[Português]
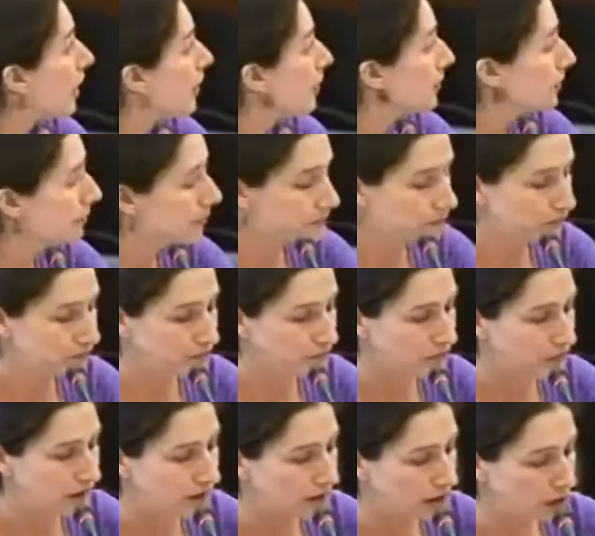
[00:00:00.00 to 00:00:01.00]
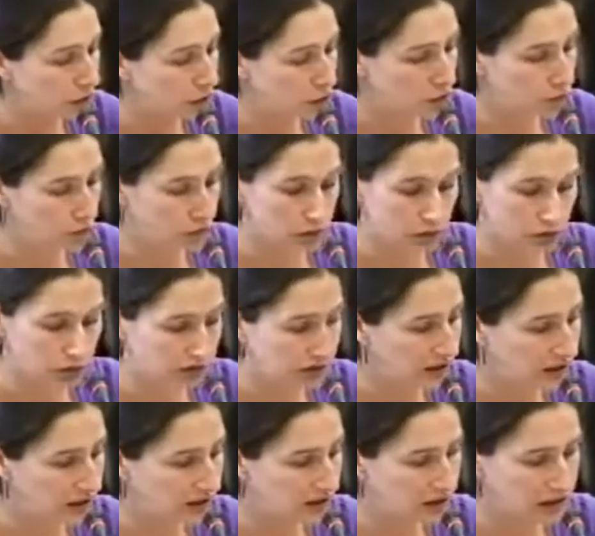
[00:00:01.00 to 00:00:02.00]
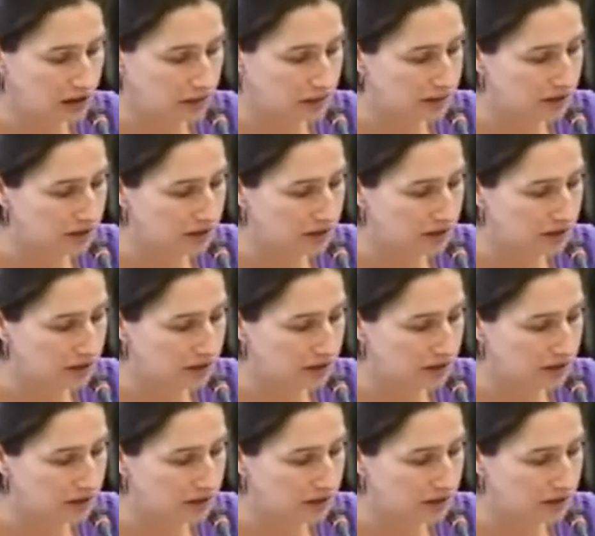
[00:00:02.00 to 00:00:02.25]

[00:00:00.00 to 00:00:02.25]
Um, eu terei,